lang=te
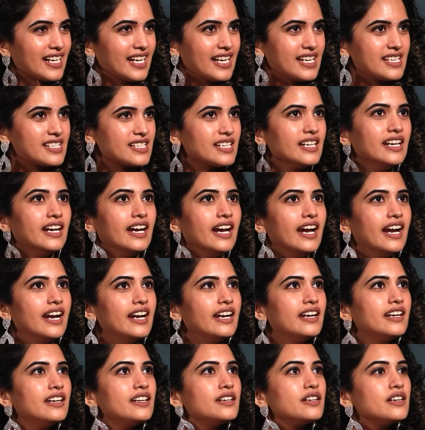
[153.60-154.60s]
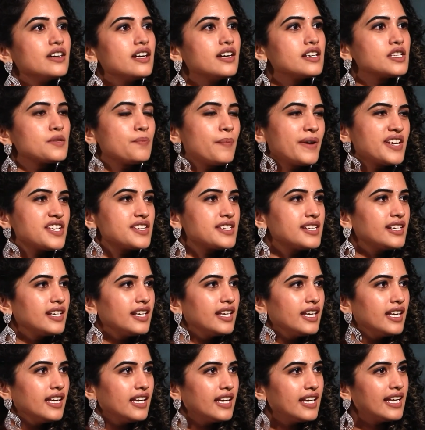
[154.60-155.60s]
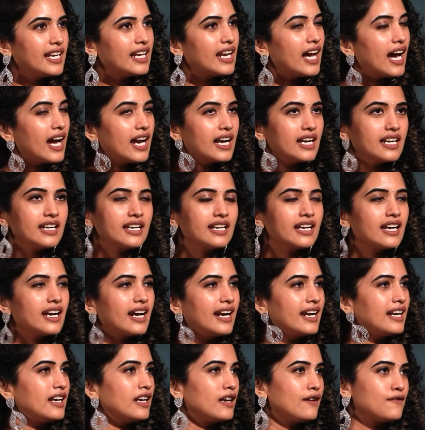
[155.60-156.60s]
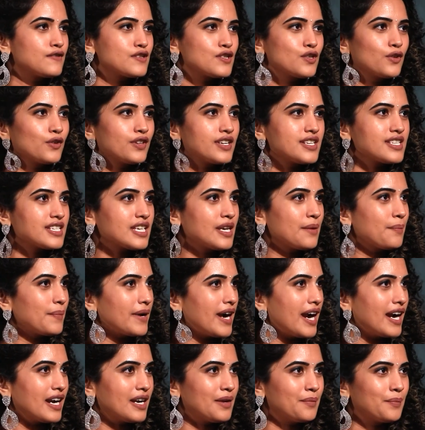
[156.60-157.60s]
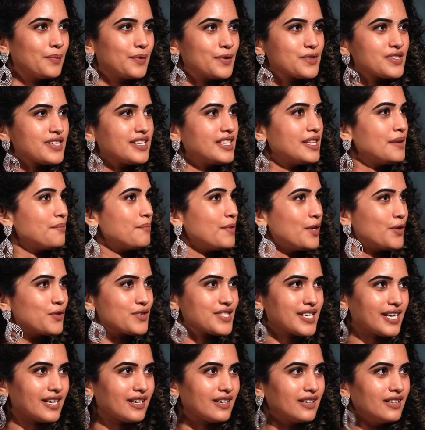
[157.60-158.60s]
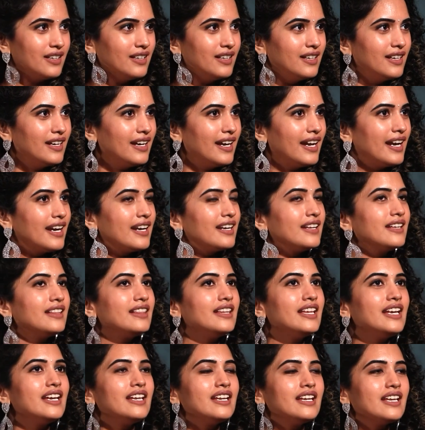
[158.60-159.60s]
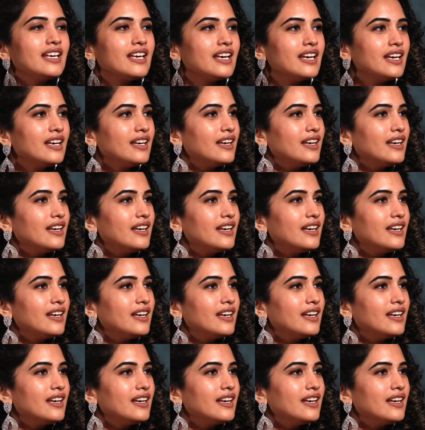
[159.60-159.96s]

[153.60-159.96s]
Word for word: నైస్ అండ్ స్పెషలీ ఇలాంటి కైండ్ ఆఫ్ స్టోరీస్ కి ప్రాణం పోసేది మ్యూజిక్ అండ్ దీనికి